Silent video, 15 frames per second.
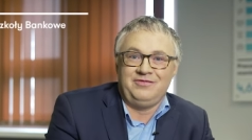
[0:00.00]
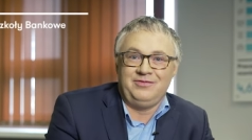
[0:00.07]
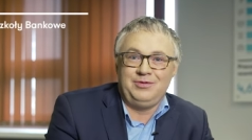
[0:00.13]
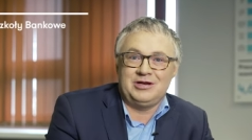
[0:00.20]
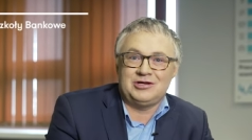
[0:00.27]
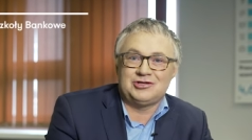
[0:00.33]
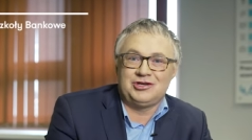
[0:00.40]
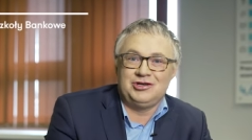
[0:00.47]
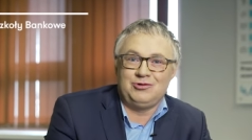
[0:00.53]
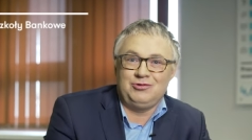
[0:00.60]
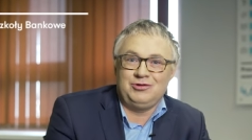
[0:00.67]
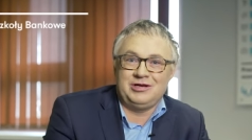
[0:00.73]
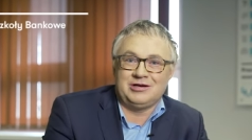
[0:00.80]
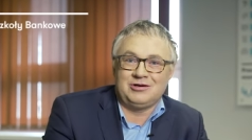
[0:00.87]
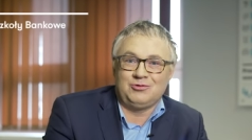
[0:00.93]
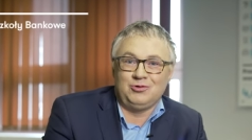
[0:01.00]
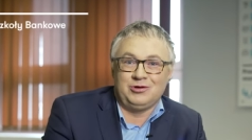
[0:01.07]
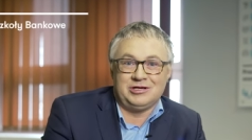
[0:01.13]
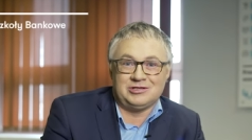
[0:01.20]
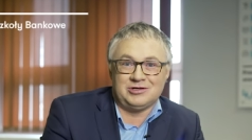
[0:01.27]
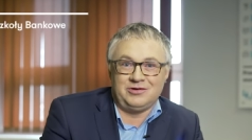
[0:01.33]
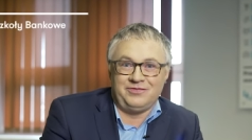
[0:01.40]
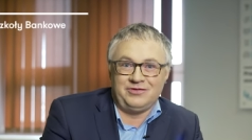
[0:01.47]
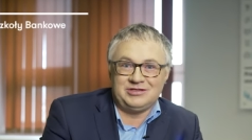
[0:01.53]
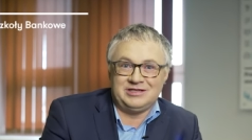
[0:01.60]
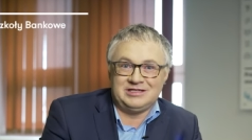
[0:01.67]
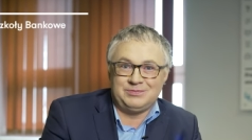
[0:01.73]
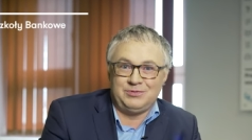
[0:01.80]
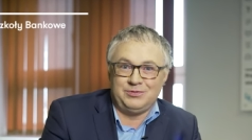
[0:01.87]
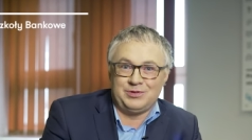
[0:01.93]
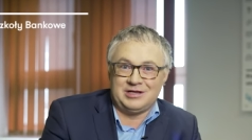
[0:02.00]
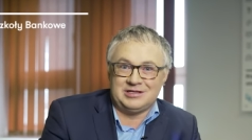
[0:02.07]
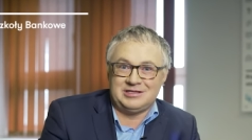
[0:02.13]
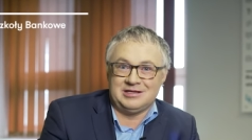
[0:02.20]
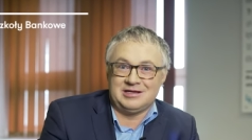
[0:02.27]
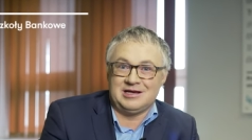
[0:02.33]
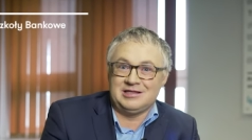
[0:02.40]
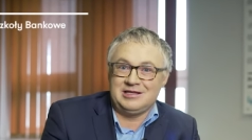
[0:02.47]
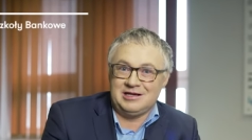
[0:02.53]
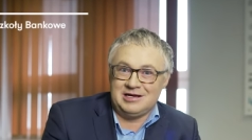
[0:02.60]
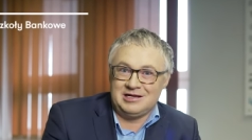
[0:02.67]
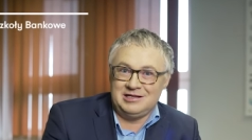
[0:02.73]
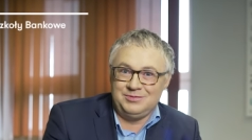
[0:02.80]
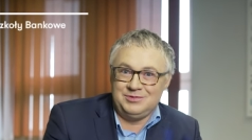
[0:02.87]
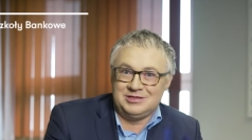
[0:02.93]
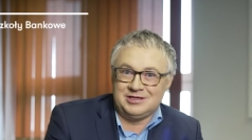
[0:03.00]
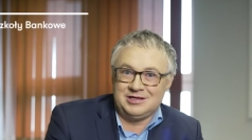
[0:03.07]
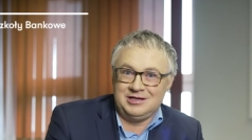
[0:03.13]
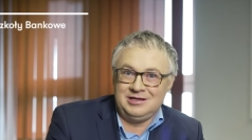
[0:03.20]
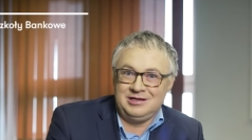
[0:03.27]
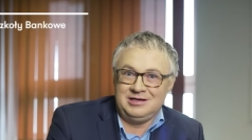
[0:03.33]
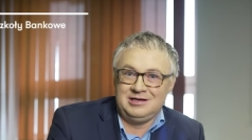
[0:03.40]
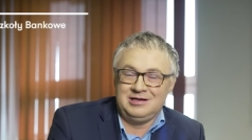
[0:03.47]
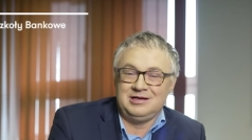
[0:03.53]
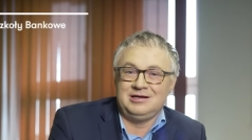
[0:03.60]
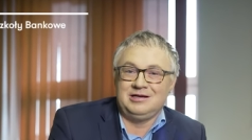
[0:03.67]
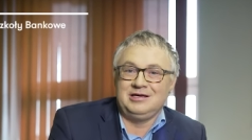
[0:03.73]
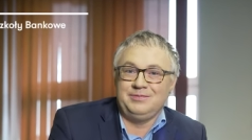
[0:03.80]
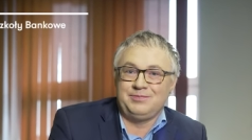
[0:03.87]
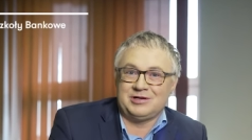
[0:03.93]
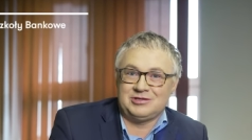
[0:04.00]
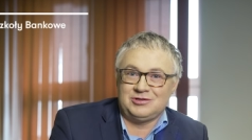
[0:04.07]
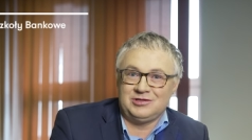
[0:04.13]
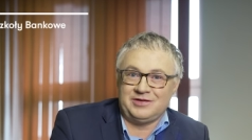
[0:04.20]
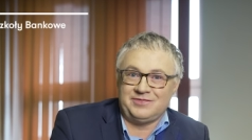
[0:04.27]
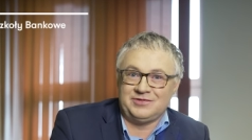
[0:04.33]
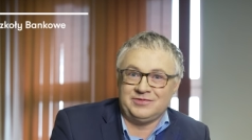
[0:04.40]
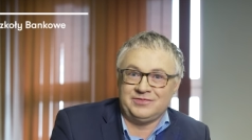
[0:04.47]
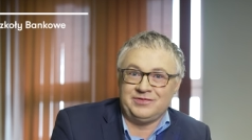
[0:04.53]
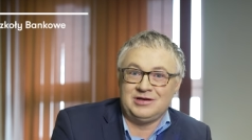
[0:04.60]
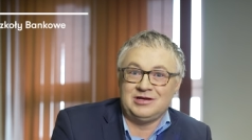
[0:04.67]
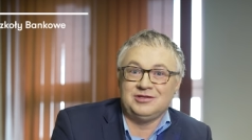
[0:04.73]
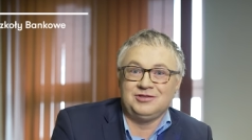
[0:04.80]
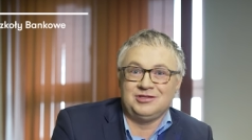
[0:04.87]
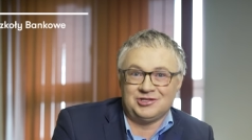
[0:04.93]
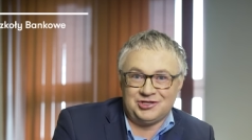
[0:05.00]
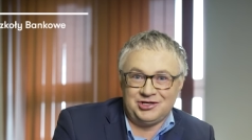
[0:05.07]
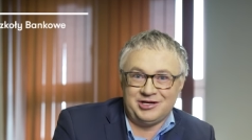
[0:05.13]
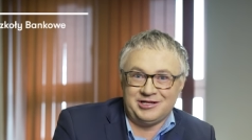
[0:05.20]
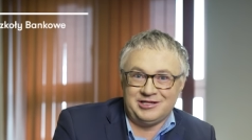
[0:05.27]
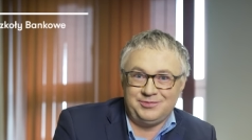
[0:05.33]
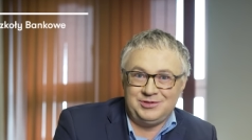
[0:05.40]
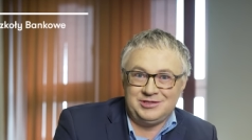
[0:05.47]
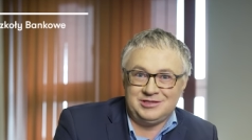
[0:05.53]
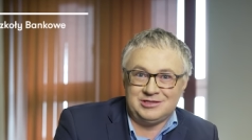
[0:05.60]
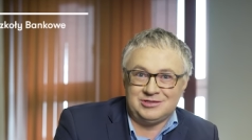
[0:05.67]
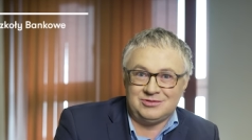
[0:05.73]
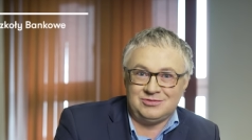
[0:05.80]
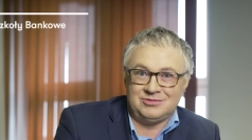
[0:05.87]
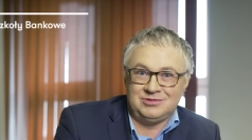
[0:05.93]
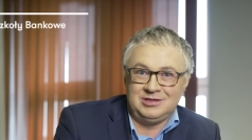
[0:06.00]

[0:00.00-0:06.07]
Wybierasz kierunek, który jest owocem współpracy kadry akademickiej i pracodawców naszej Rady Biznesu.